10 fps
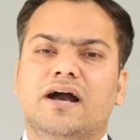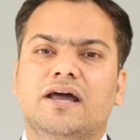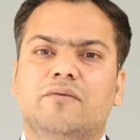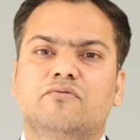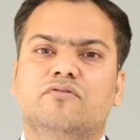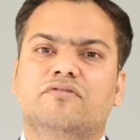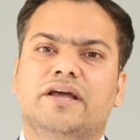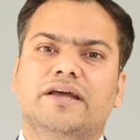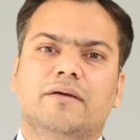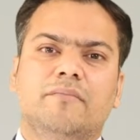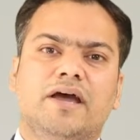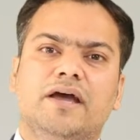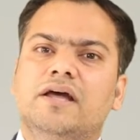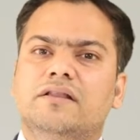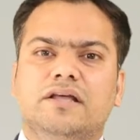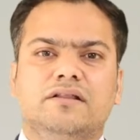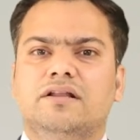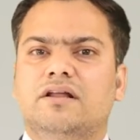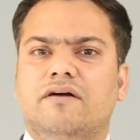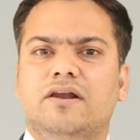अगर आप सोचते हैं कि मैं तीन
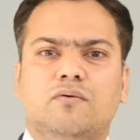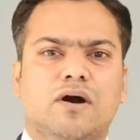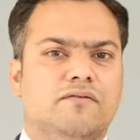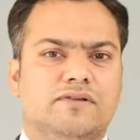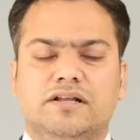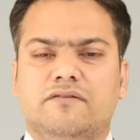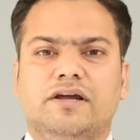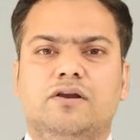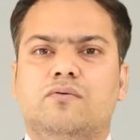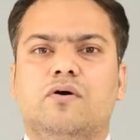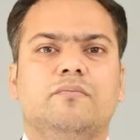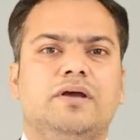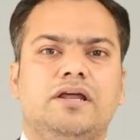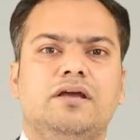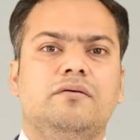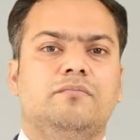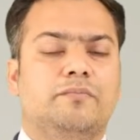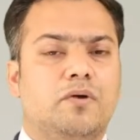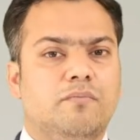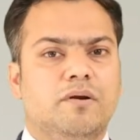दिन दवाई लूंगा हफ्ता दवाई लूंगा और मेरी
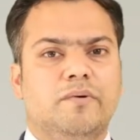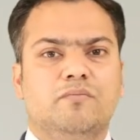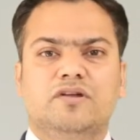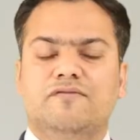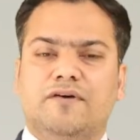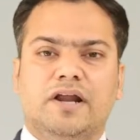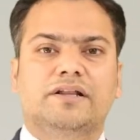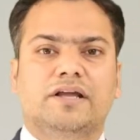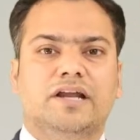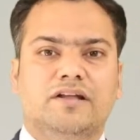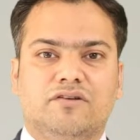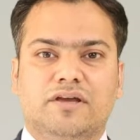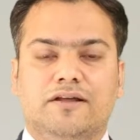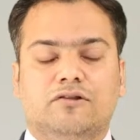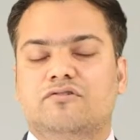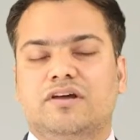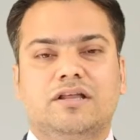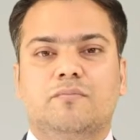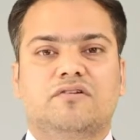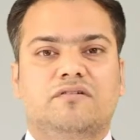प्रॉब्लम में मुझे फ़र्क दिखना चाहिए तो शायद
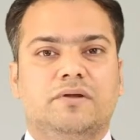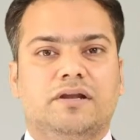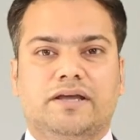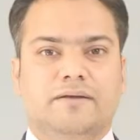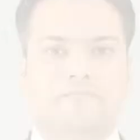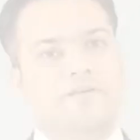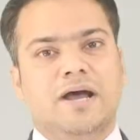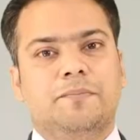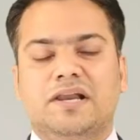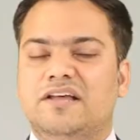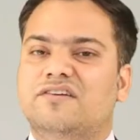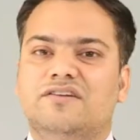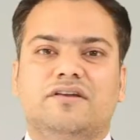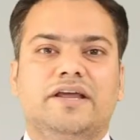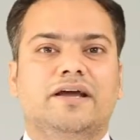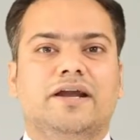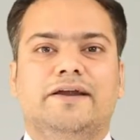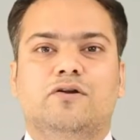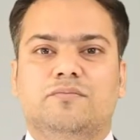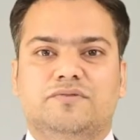ये पॉसिबल नहीं है फिर आपके लिए सर्जरी एक
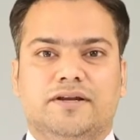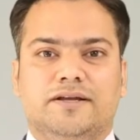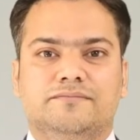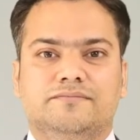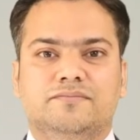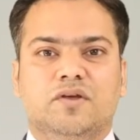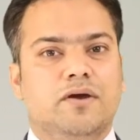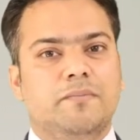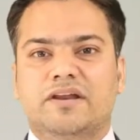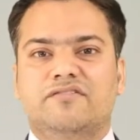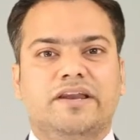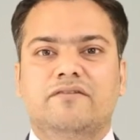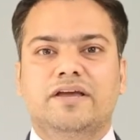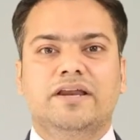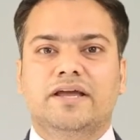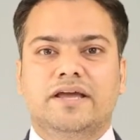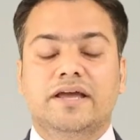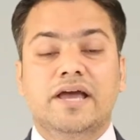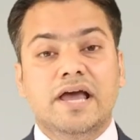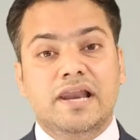राइट ऑप्शन है क्योंकि परेशानी वहीं रहेगी
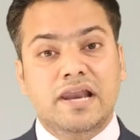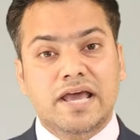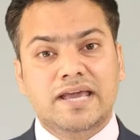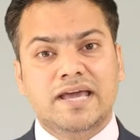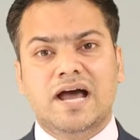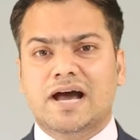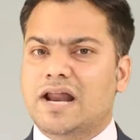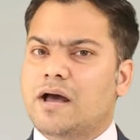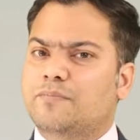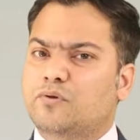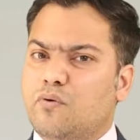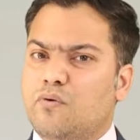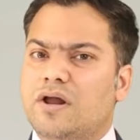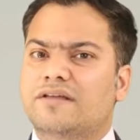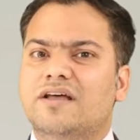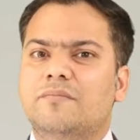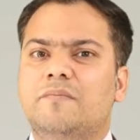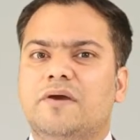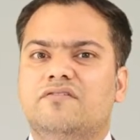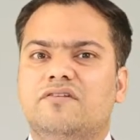लेकिन अगर आप थोड़ा सा भी
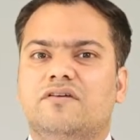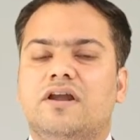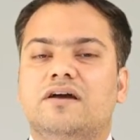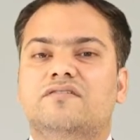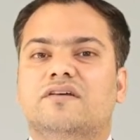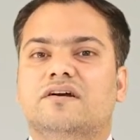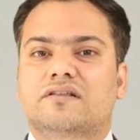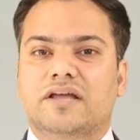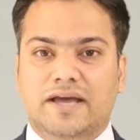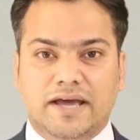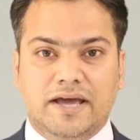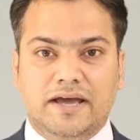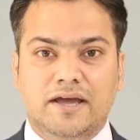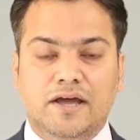पेशेंस रख सकते हैं